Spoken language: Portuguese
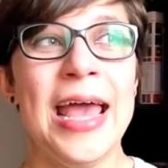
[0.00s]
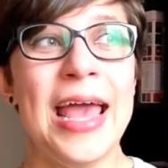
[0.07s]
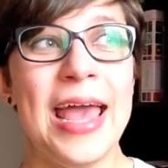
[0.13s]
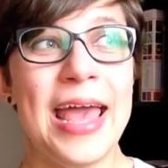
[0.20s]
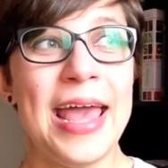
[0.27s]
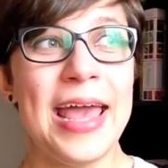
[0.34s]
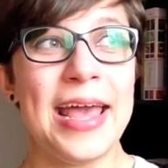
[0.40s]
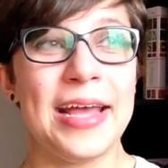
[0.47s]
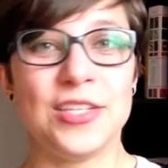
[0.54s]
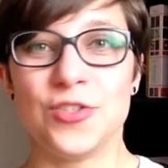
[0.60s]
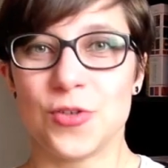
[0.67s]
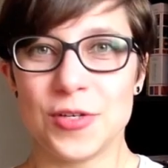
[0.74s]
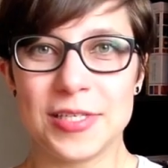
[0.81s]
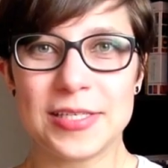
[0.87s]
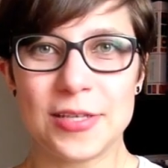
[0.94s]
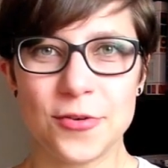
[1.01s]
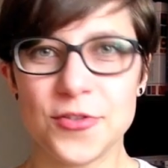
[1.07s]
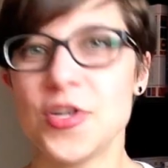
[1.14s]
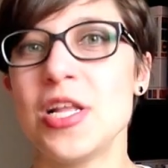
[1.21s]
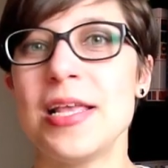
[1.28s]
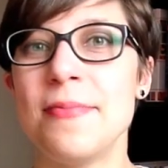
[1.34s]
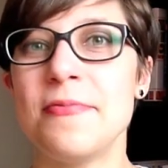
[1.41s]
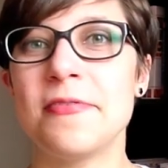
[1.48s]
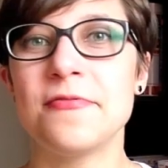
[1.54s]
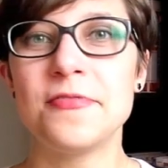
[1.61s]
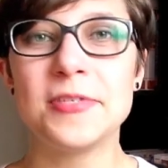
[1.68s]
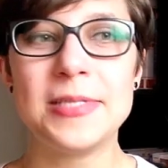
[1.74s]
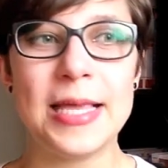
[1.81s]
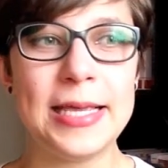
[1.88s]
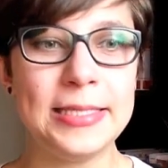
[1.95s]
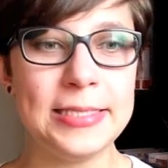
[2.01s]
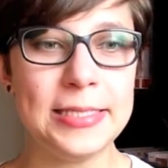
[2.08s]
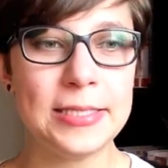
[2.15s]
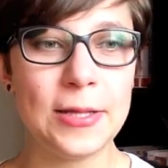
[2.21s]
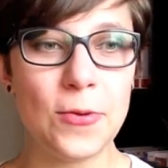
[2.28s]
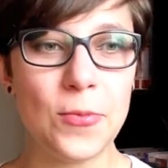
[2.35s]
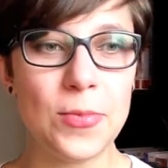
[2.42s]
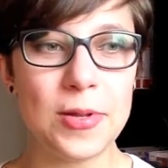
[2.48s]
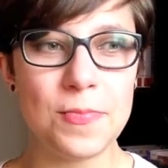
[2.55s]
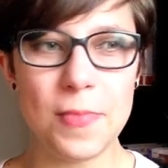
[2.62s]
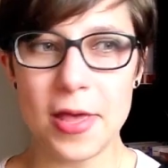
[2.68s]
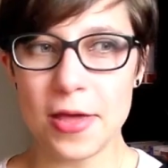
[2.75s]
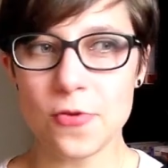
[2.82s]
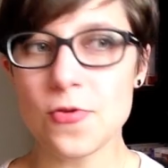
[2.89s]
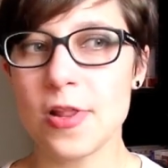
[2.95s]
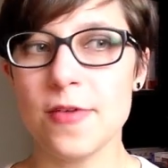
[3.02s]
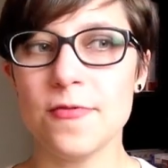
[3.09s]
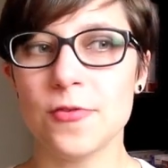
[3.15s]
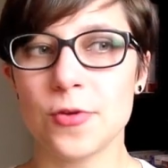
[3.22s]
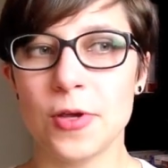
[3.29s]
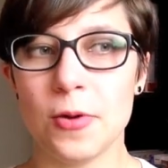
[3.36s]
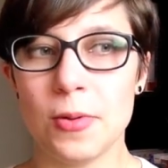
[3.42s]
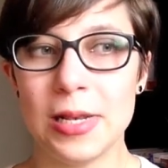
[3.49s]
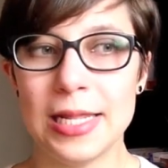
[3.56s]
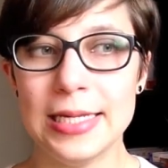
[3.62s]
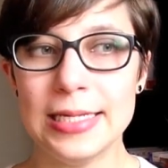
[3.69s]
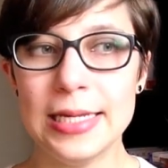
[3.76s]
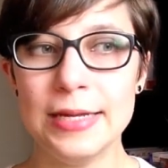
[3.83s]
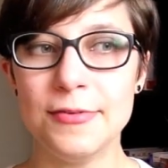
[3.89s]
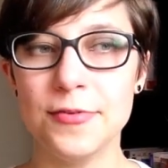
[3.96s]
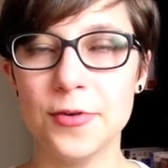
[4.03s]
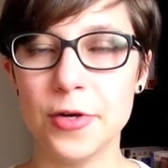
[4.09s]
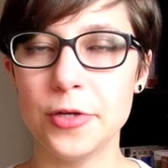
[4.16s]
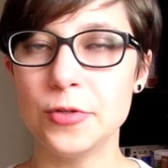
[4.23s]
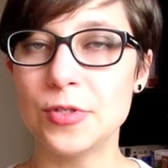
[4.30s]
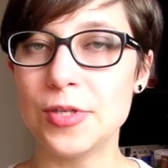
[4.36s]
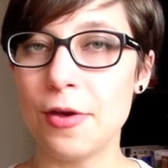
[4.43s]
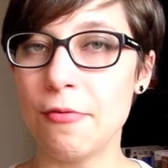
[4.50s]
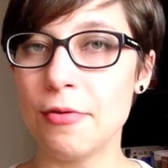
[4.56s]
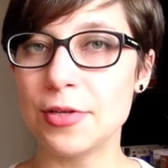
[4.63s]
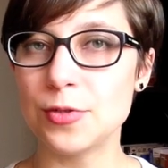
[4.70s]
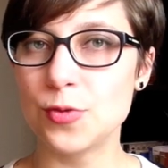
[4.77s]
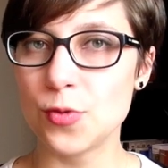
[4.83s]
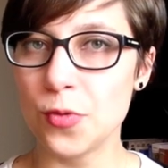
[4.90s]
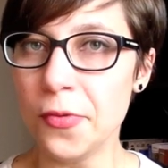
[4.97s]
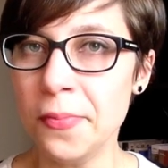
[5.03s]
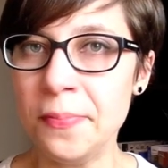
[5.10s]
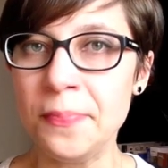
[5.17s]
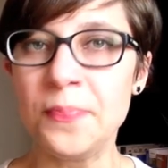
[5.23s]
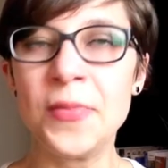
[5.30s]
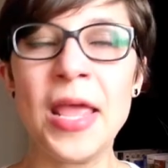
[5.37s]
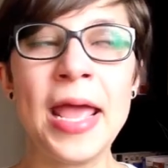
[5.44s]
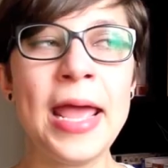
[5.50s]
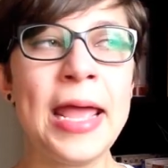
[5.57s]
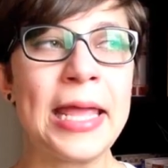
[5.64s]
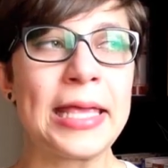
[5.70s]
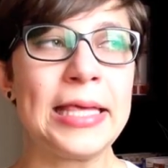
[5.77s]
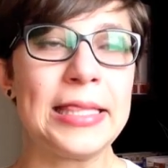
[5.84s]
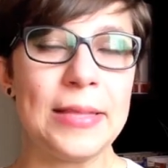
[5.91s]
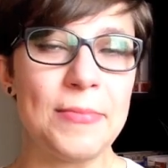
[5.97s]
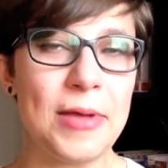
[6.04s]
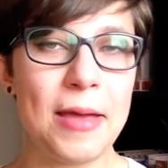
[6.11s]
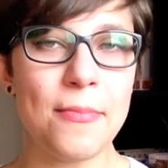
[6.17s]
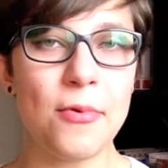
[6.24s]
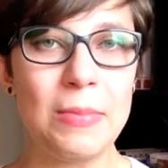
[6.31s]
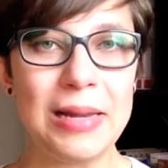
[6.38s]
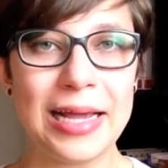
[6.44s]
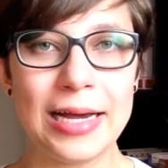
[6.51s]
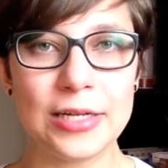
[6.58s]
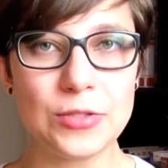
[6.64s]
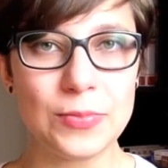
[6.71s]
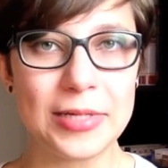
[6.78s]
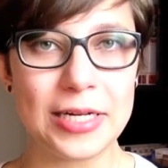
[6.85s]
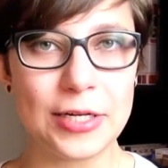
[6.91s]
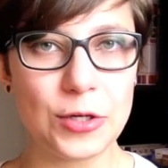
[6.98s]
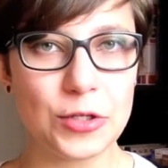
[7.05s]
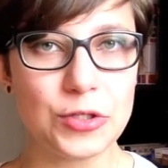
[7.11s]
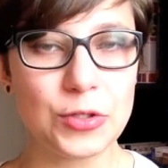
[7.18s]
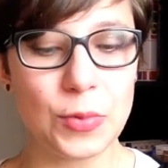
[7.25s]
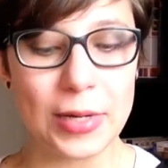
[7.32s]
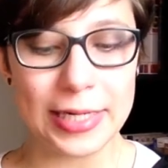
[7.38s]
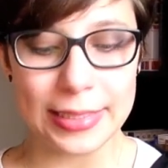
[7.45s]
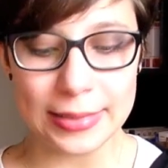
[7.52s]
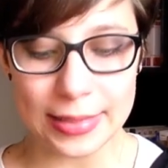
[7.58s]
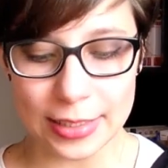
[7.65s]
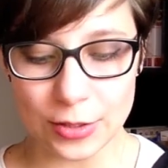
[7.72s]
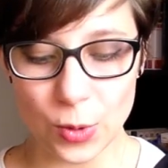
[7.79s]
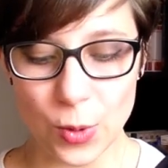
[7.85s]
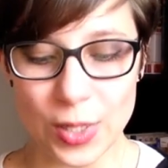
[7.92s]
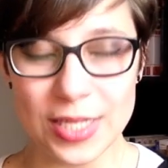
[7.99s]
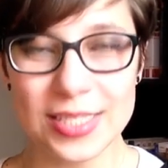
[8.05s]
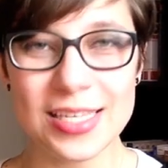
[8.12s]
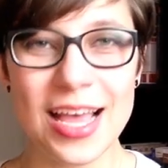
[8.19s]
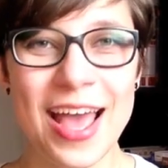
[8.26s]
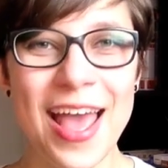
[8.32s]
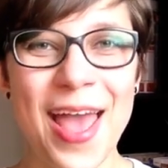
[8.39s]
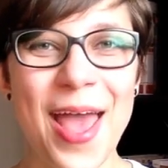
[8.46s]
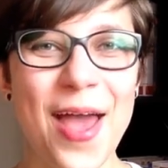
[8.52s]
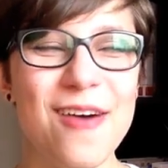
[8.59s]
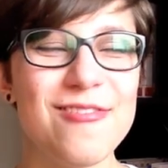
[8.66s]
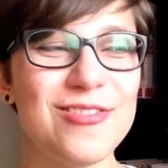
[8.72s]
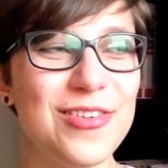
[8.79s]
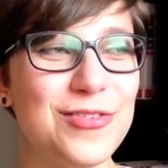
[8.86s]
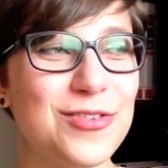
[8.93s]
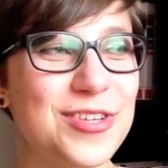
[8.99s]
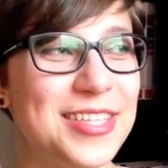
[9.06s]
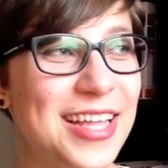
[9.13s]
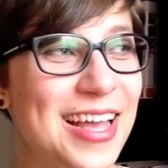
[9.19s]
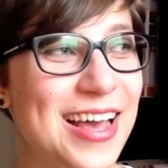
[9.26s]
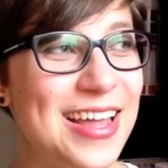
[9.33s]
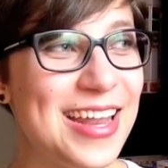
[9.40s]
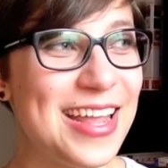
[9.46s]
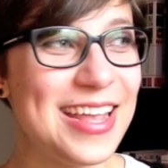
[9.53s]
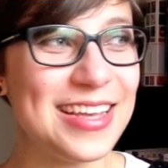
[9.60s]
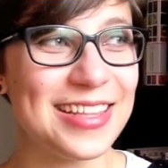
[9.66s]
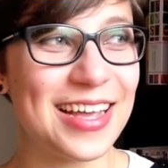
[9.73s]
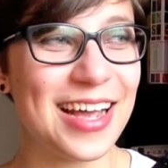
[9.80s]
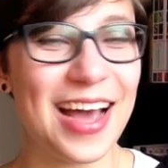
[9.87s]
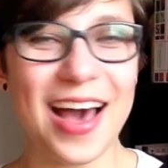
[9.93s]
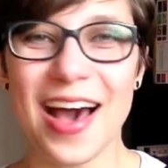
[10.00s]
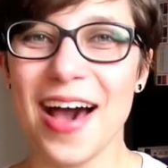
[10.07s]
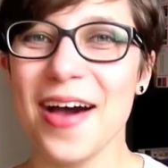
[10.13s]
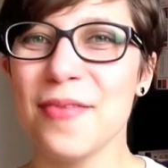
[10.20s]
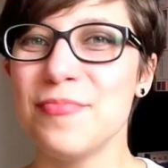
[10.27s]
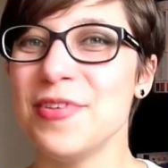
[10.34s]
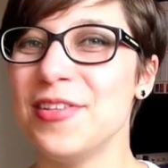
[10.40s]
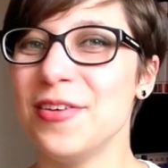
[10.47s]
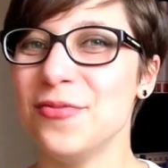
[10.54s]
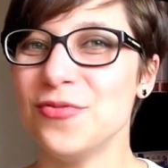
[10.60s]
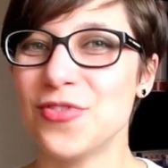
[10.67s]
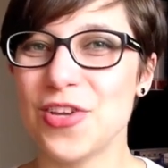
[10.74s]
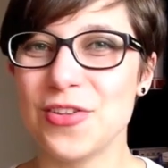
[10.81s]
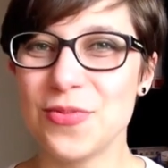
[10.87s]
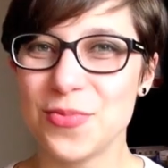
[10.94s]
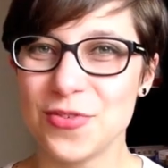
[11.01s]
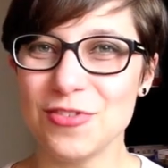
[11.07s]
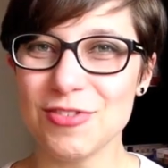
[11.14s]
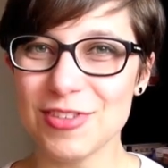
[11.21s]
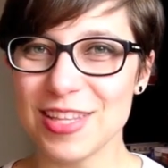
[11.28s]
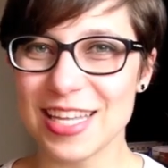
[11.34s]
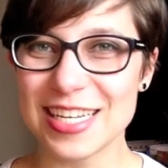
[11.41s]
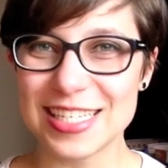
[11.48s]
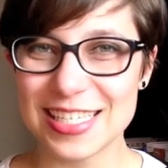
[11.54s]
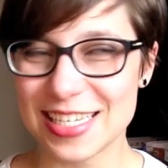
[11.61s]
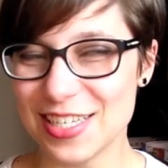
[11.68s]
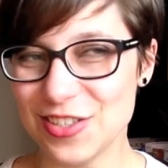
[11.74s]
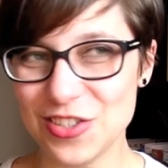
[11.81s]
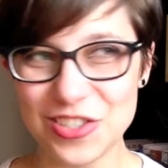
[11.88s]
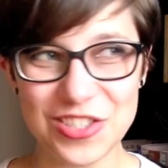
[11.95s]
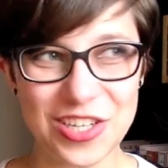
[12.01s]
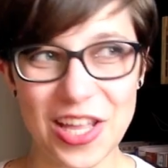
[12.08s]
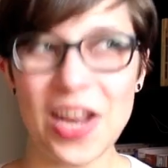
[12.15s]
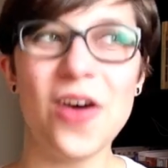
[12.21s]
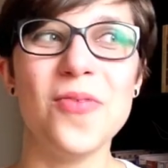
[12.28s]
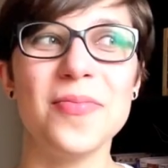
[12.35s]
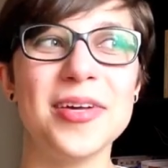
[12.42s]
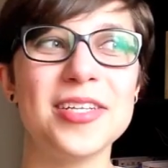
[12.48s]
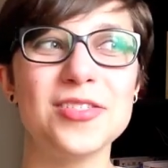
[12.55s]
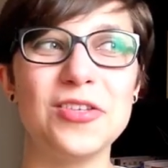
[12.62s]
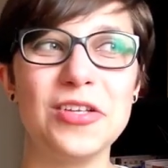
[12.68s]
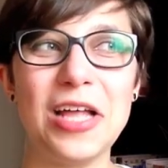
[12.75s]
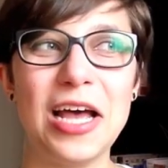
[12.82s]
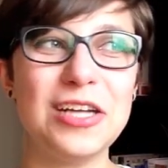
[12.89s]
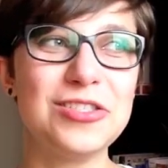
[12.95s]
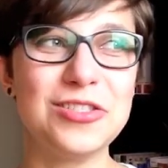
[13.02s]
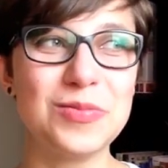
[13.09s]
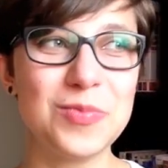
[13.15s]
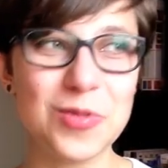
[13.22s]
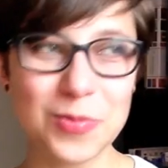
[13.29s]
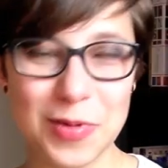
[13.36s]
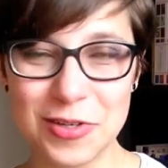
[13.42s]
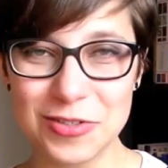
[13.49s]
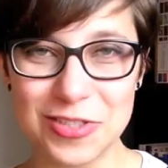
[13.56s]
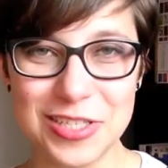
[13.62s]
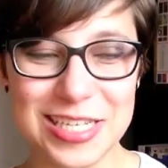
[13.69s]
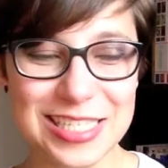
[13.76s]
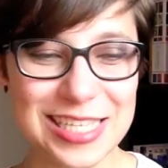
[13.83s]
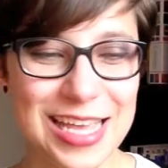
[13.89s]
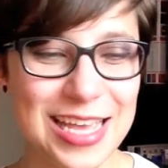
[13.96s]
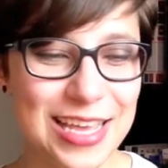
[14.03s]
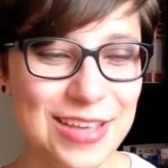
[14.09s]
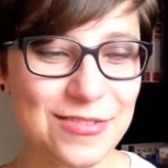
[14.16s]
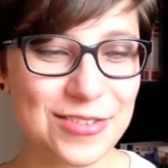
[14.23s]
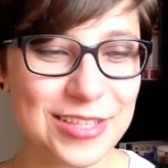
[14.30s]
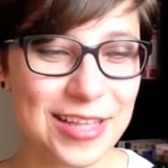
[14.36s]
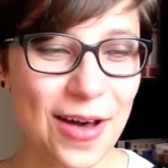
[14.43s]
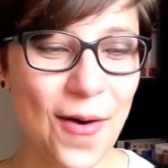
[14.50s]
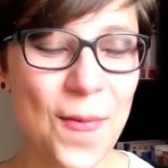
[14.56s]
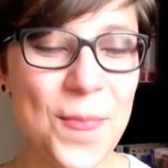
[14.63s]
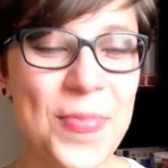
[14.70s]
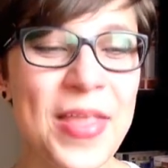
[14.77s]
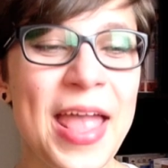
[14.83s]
é, de coisas que eu já li para vocês. Então, o primeiro livro que eu li foi O Seu Azul, que também é publicado pela Lote 42. É um livro que tem areia na capa e tem um jeito muito interessante de criar um personagem por meio de desenho e tal.